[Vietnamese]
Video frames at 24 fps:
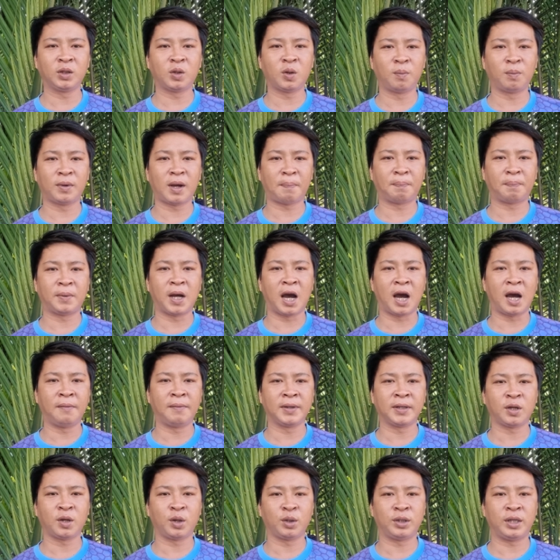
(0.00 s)
cùng gặp gỡ và
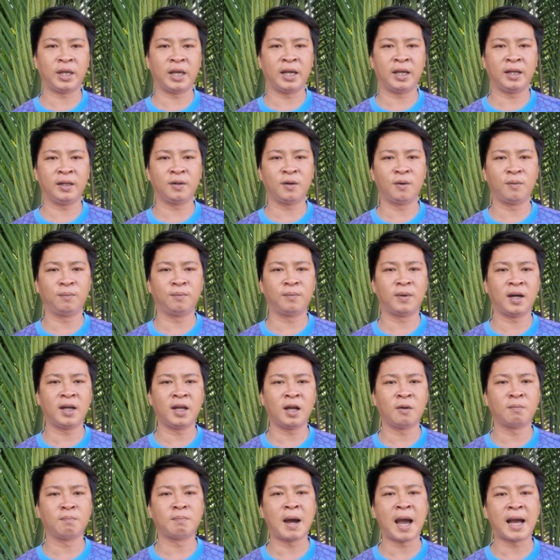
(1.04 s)
trò chuyện cùng với
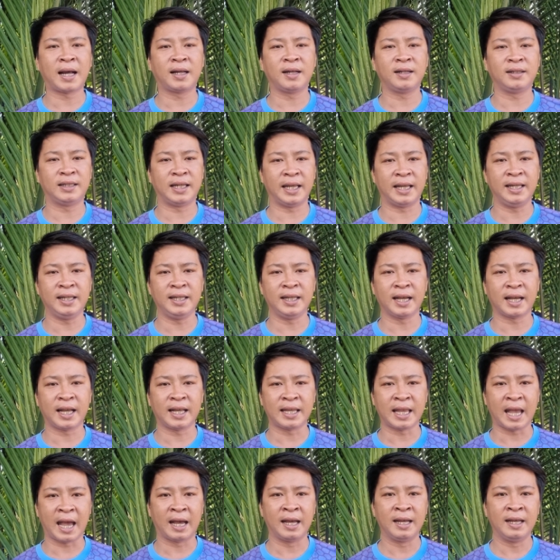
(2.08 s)
ông ba cư sĩ nha cả
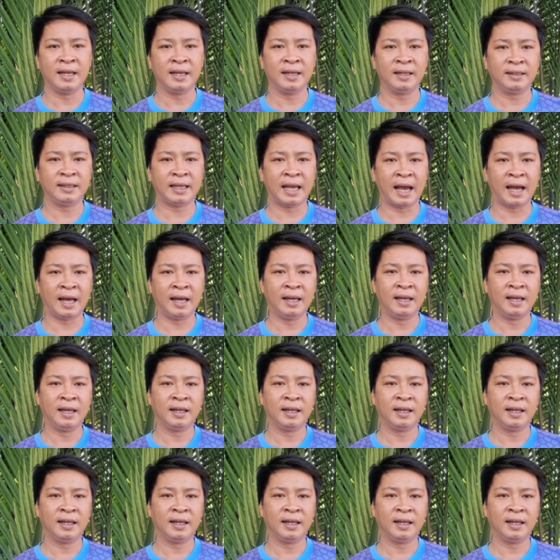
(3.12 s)
nhà dạ